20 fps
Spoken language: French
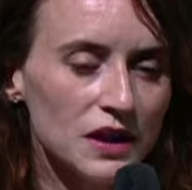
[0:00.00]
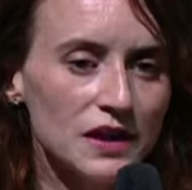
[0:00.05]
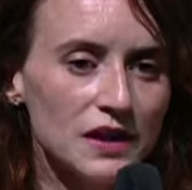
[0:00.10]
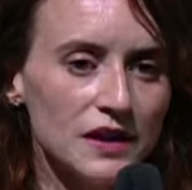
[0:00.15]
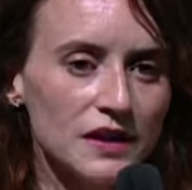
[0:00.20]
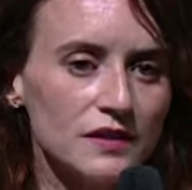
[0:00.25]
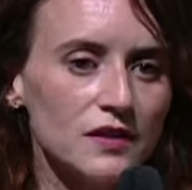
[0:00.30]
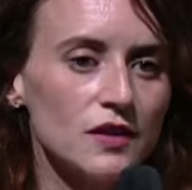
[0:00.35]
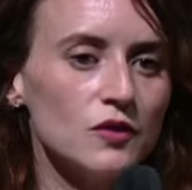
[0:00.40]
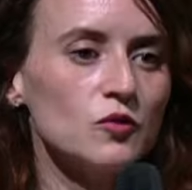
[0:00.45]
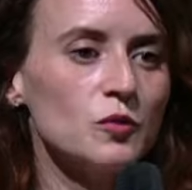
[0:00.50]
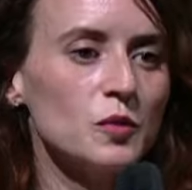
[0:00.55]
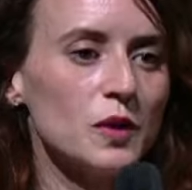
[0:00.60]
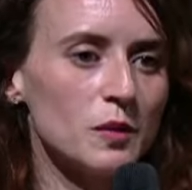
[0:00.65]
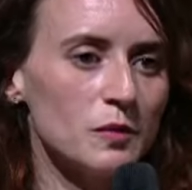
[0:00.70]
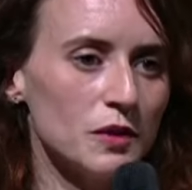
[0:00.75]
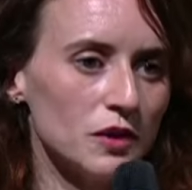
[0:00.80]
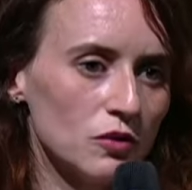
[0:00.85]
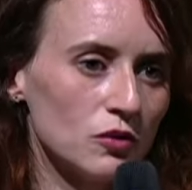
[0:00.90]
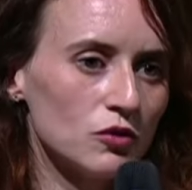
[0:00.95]
et ça va nous
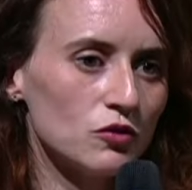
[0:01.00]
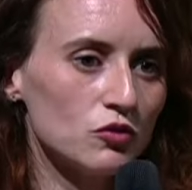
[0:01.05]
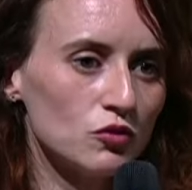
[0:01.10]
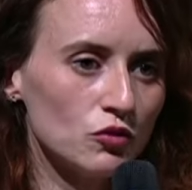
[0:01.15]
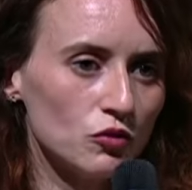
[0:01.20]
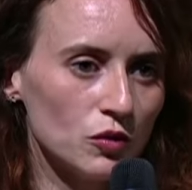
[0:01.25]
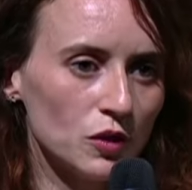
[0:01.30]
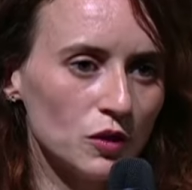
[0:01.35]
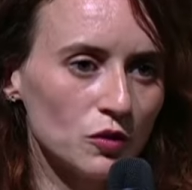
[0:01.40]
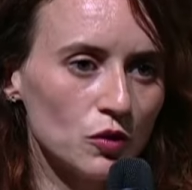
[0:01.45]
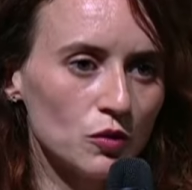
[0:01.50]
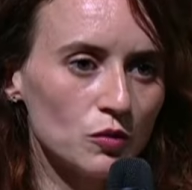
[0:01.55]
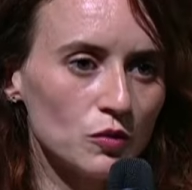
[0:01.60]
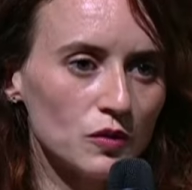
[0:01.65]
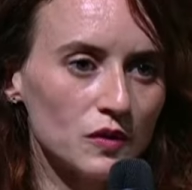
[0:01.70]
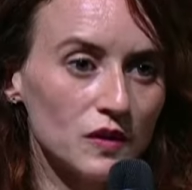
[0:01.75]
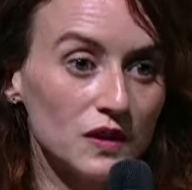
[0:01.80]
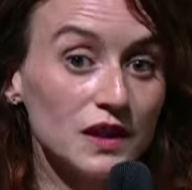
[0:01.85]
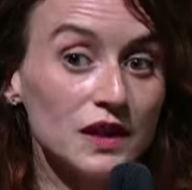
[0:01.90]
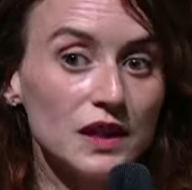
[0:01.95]
permettre tout de suite
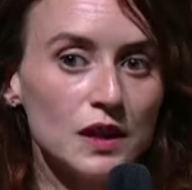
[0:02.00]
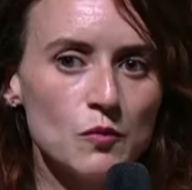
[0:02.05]
rebondir.